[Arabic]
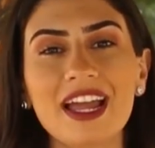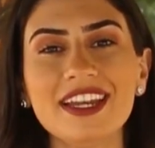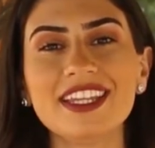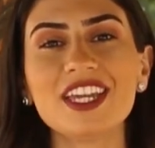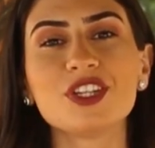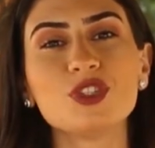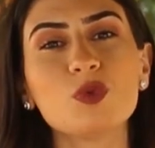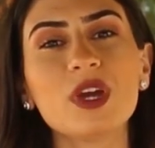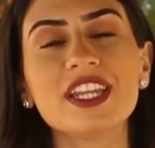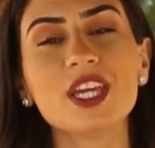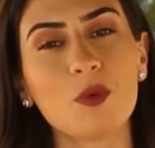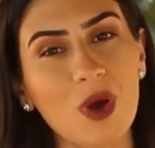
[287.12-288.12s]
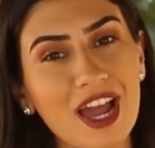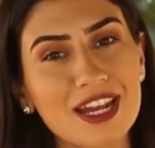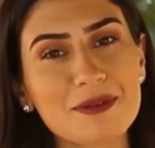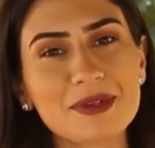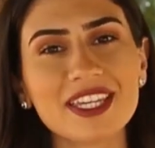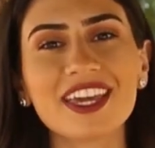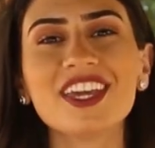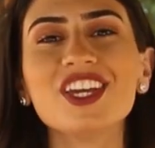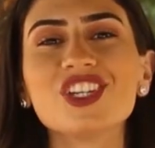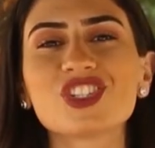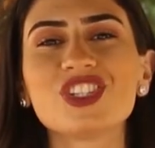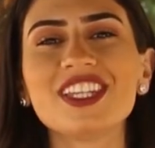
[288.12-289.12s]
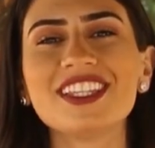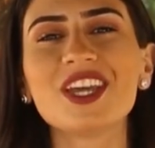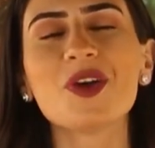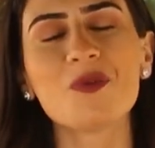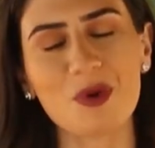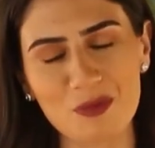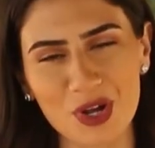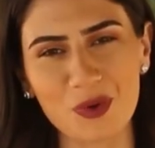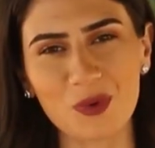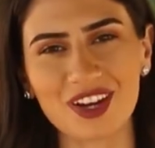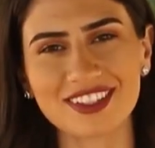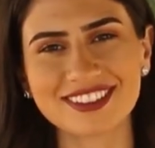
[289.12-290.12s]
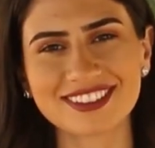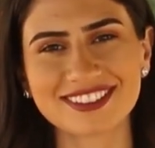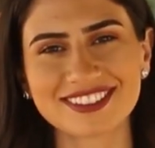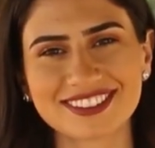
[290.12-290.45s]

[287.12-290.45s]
محليه دوليه وعالميه جديده ومنوعه